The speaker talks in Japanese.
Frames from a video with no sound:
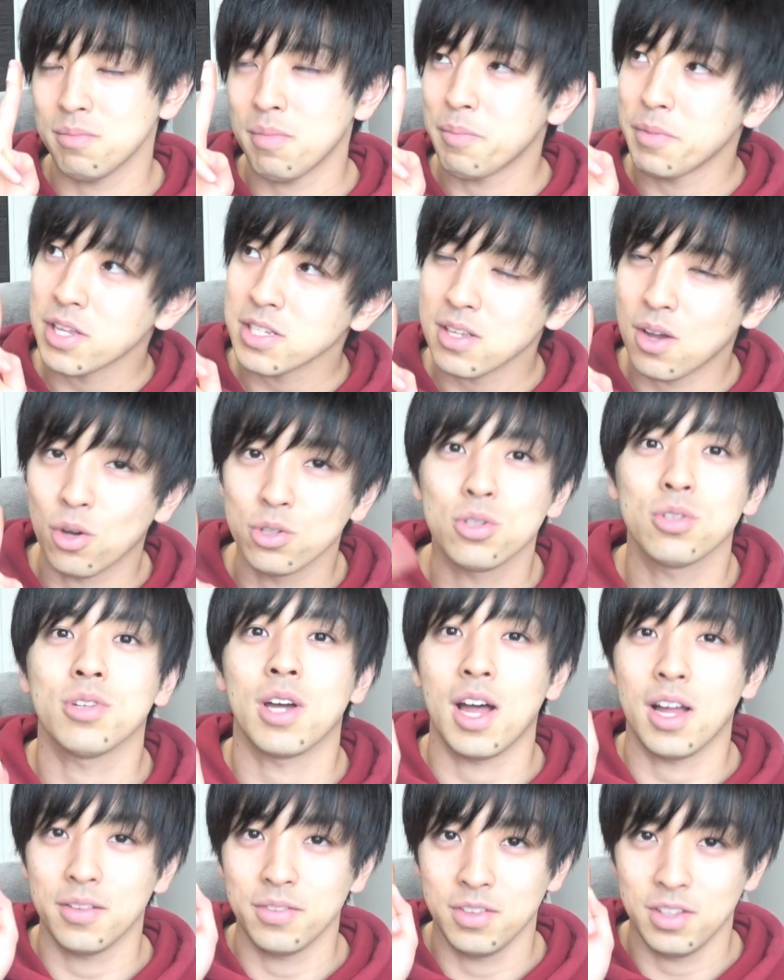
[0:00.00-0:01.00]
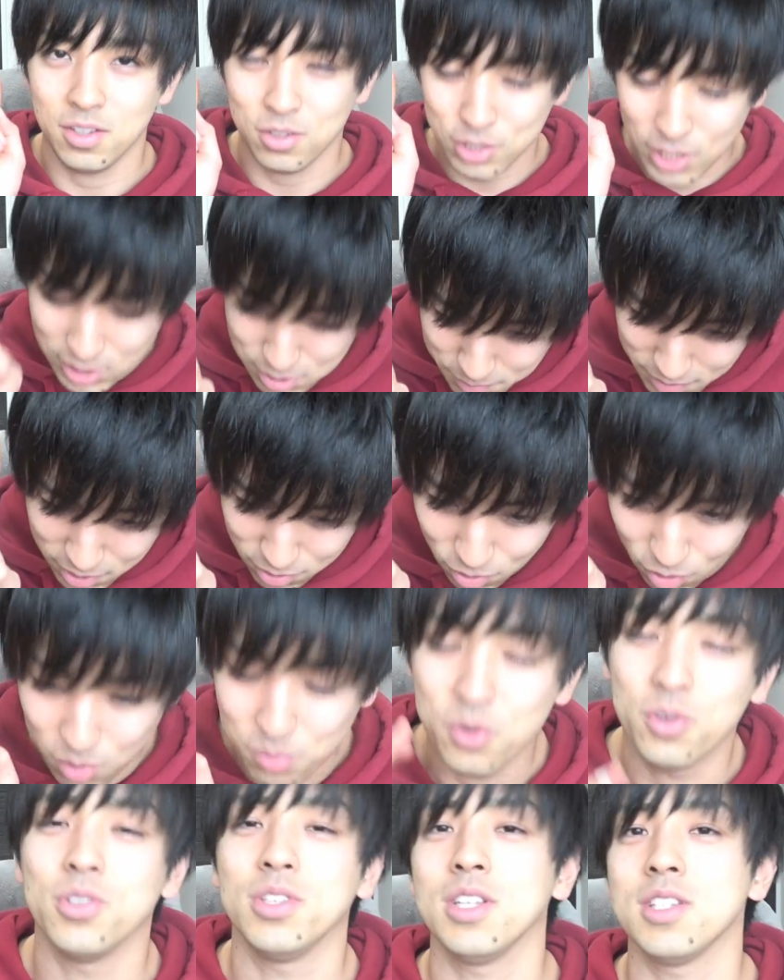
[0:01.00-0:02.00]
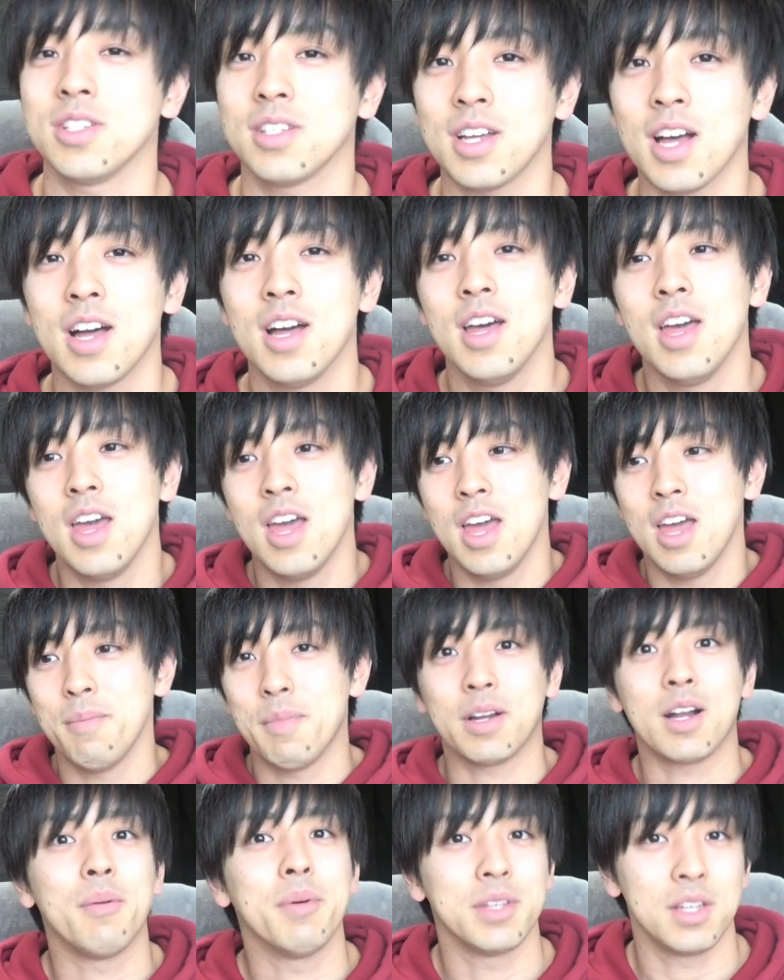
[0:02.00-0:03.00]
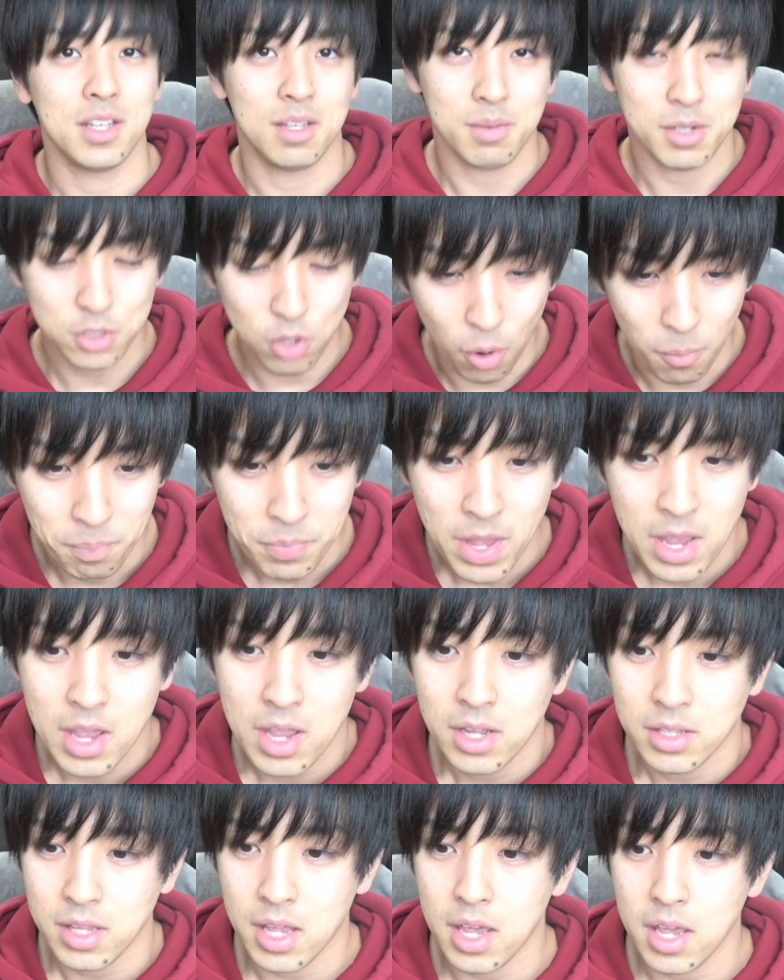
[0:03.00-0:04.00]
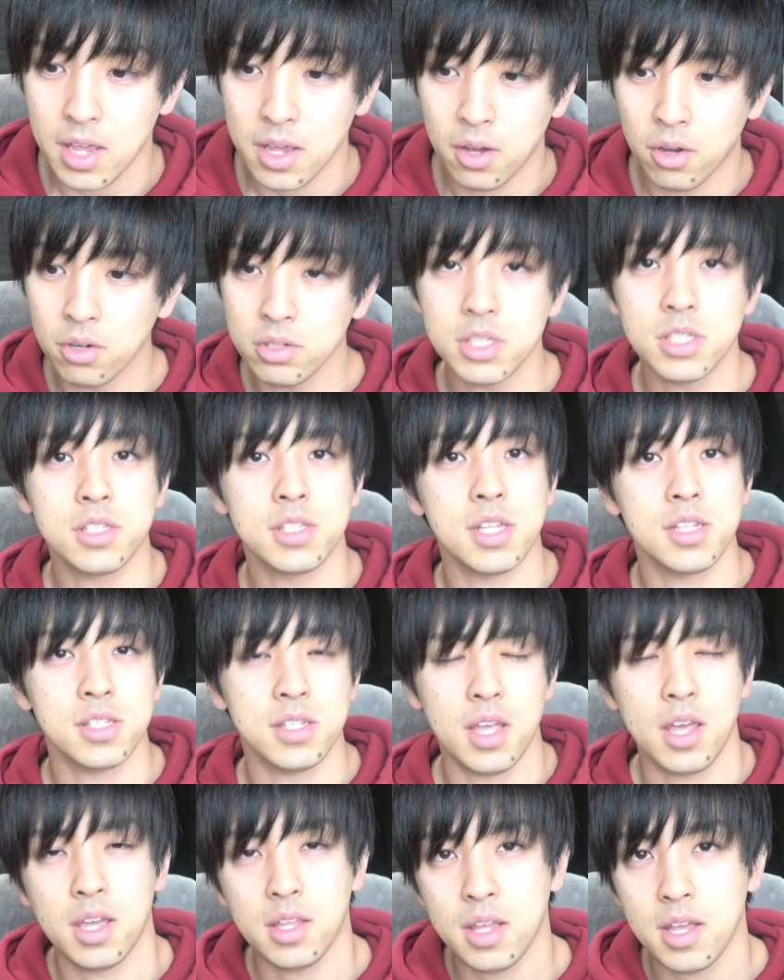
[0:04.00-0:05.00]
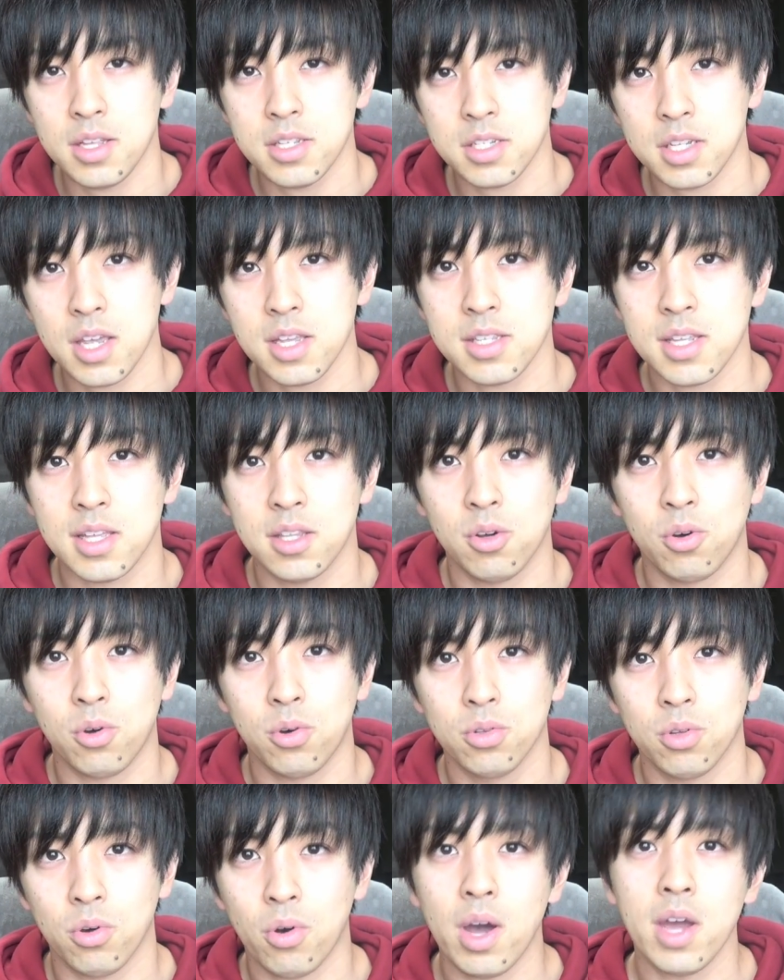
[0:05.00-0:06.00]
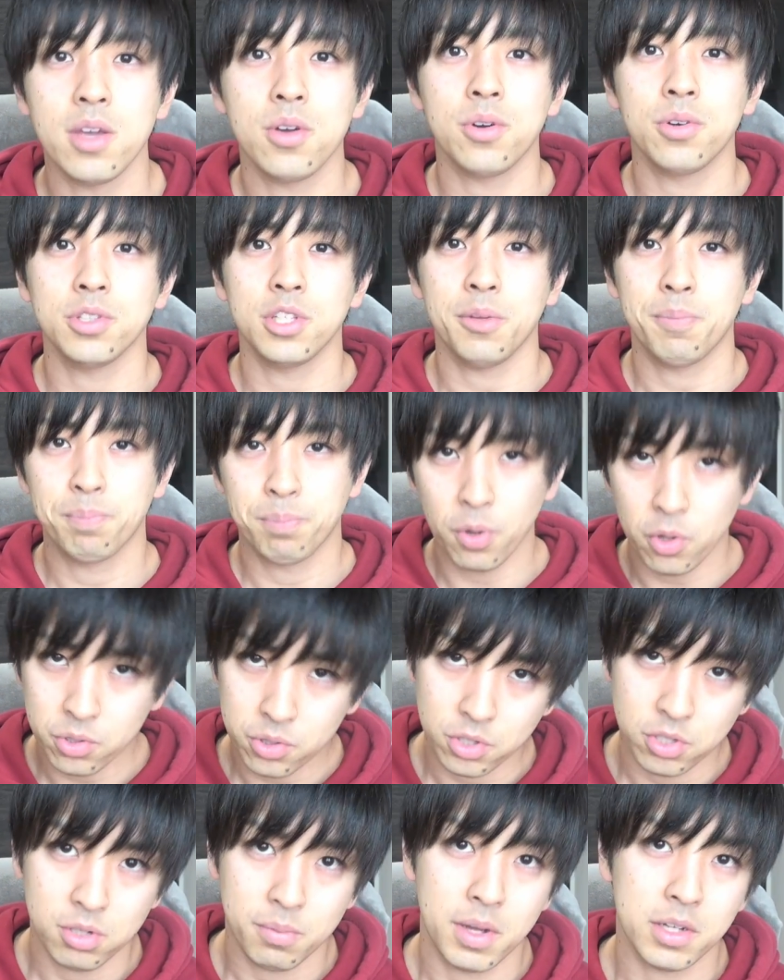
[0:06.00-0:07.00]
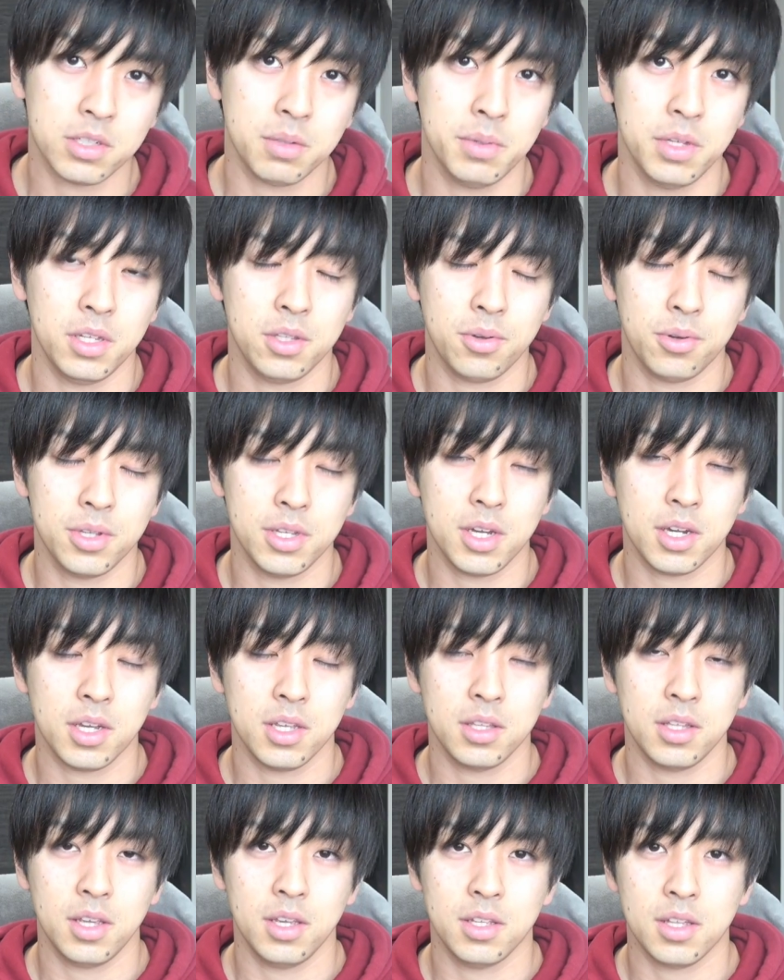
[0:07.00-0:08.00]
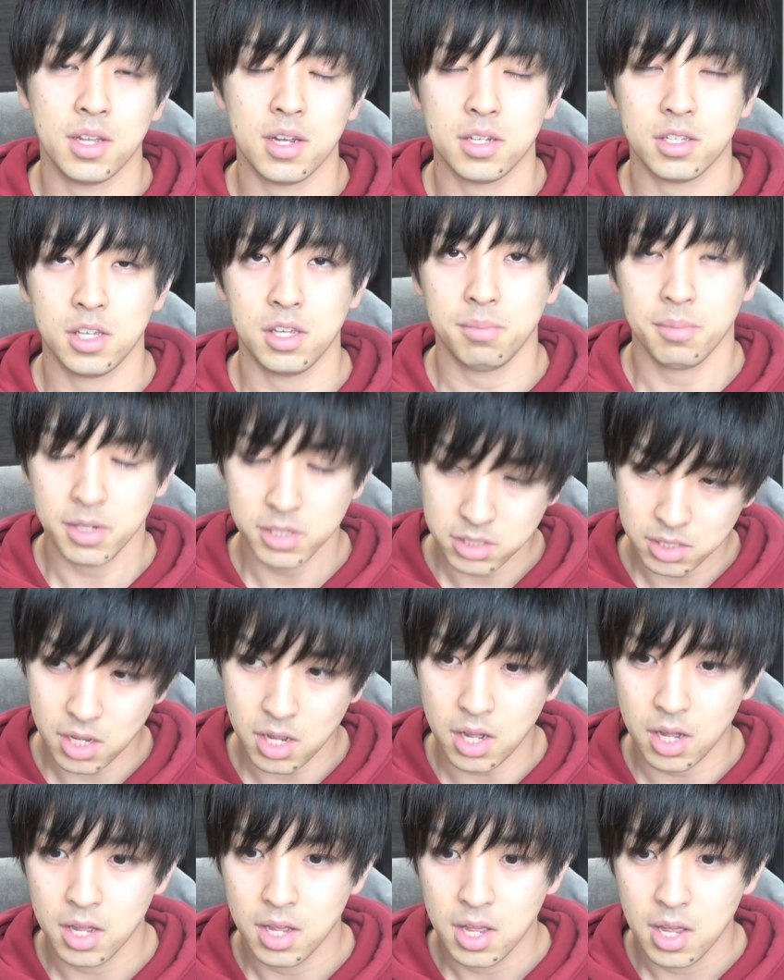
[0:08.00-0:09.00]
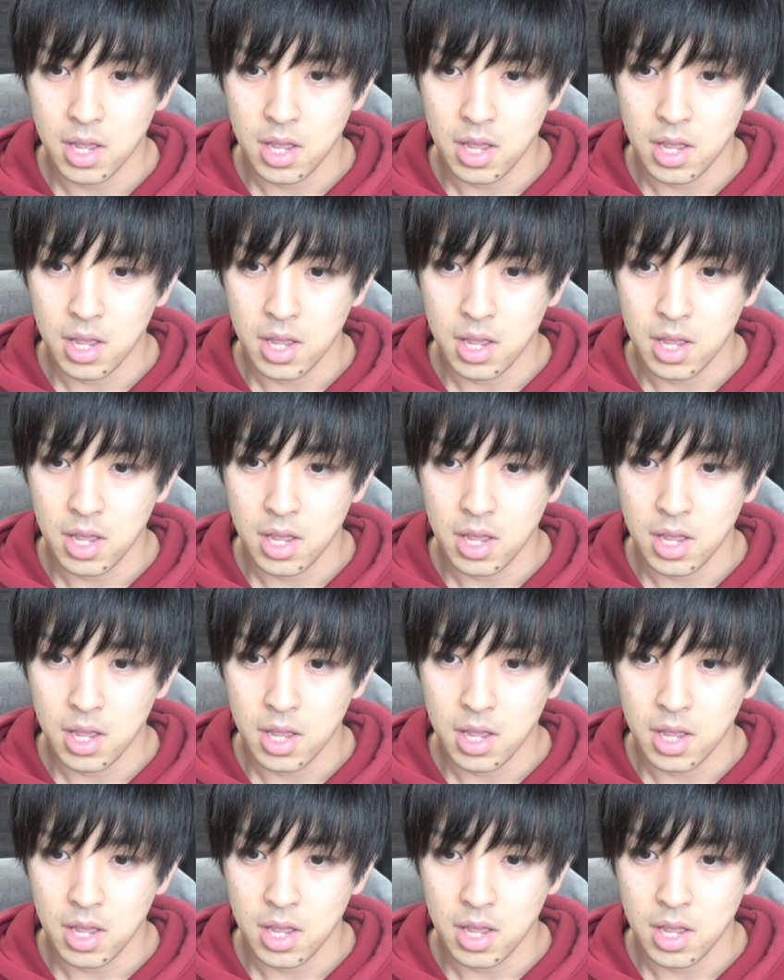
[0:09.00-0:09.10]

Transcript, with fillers: まあ、皆さんほとんどが 2, つ目だと思うんですが、まあ、頑張っていきましょう。で、本日ですね、NHK さんの方のおはよう日本という番組取り上げていただきました。